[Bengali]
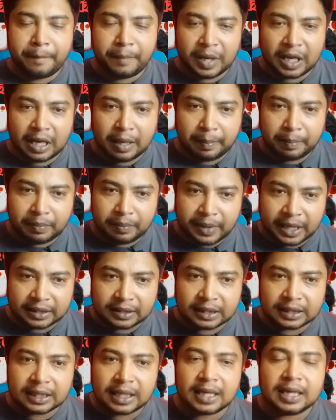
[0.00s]
মানে
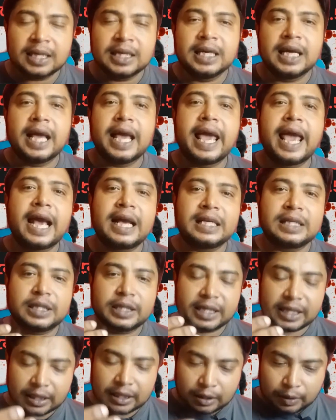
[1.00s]
ব্যথাটা এক
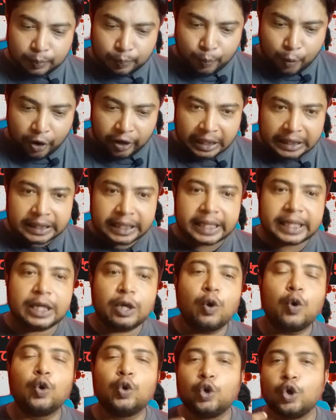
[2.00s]
পয়েন্ট থেকে
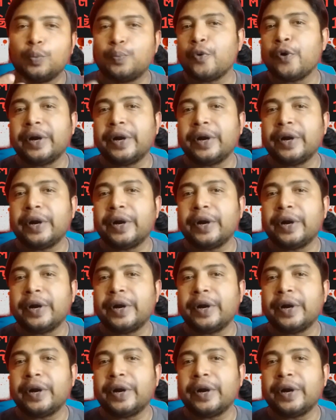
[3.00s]
অন্য